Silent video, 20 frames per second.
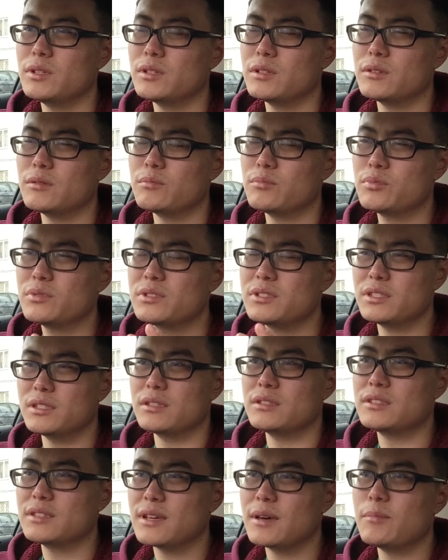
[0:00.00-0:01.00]
嗯，不
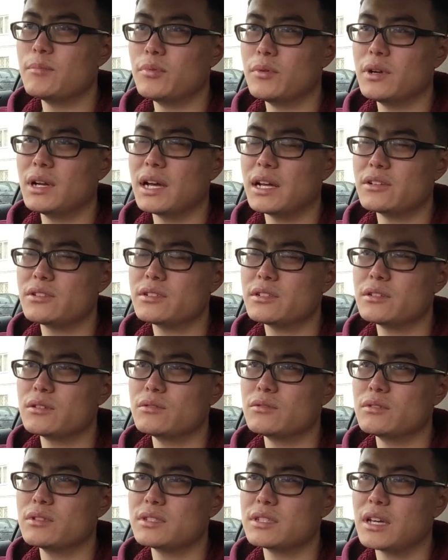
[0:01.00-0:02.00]
仅限波兰这个
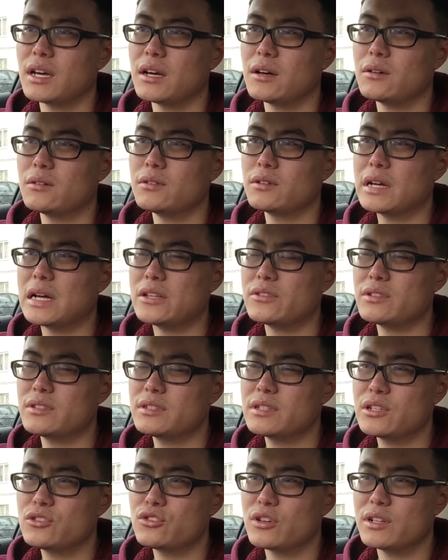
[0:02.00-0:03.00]
国家，我感觉
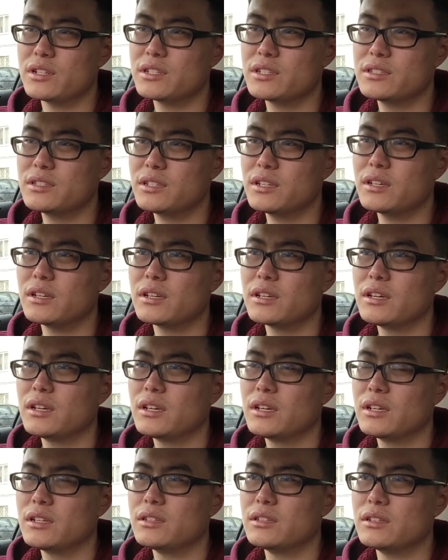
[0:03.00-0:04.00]
现在全世界
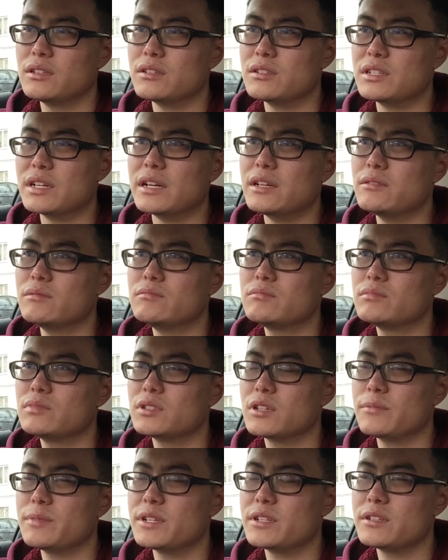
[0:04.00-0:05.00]
的人，
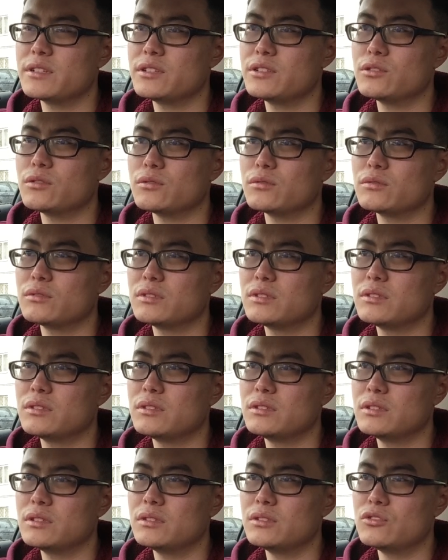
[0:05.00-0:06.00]
特别是这种
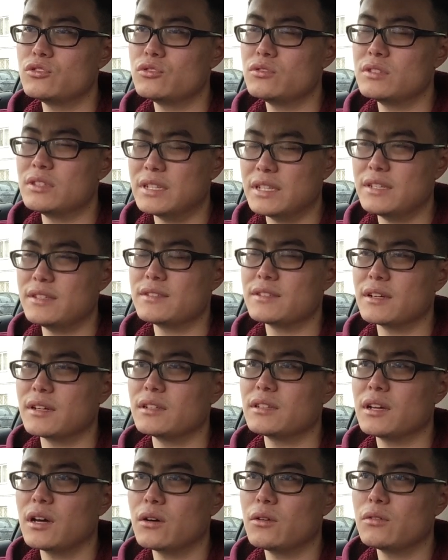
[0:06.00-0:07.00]
底
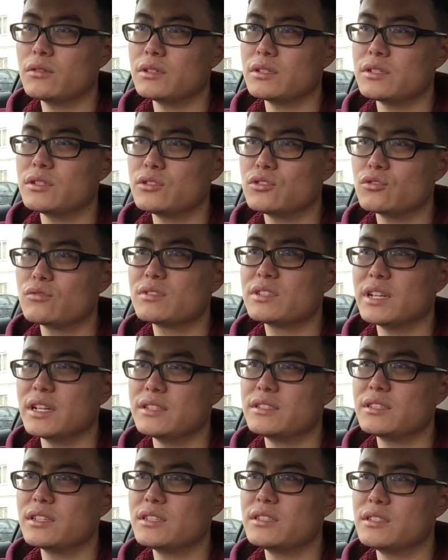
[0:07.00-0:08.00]
层的或者是中
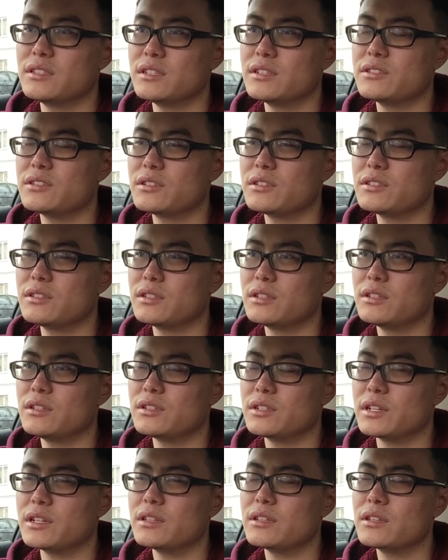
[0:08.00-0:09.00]
产阶级的这些
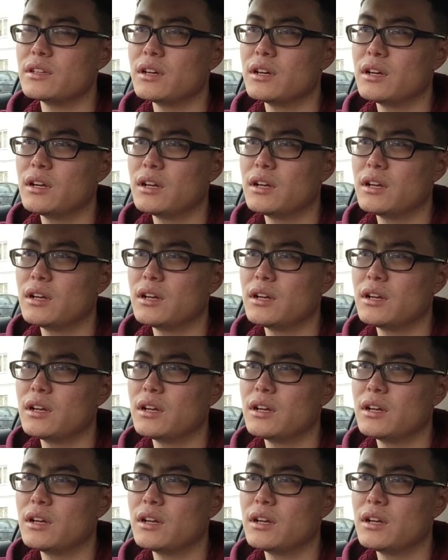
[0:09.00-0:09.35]
人，